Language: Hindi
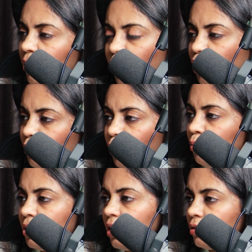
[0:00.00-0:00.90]
मैं वही वही
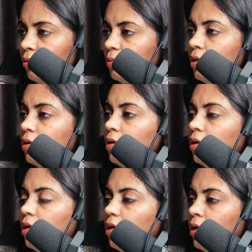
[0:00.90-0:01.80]
तो बताती हूँ हाँ। अभी
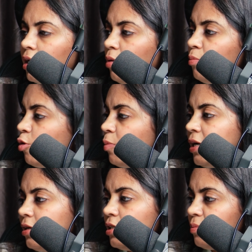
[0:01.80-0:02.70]
अगर हम
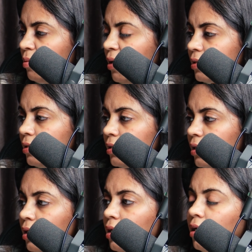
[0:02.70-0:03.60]
प्रोप्राइटरशिप की बात
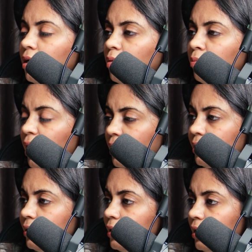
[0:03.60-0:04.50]
करते हैं
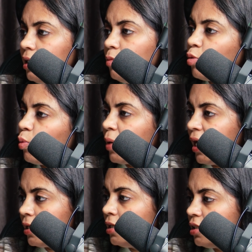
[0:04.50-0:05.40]
बेसिकली हाँ,
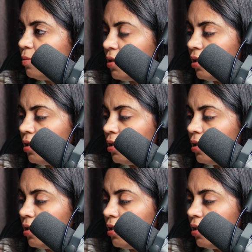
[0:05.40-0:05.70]
प्रोप्राइटरशिप हाँ।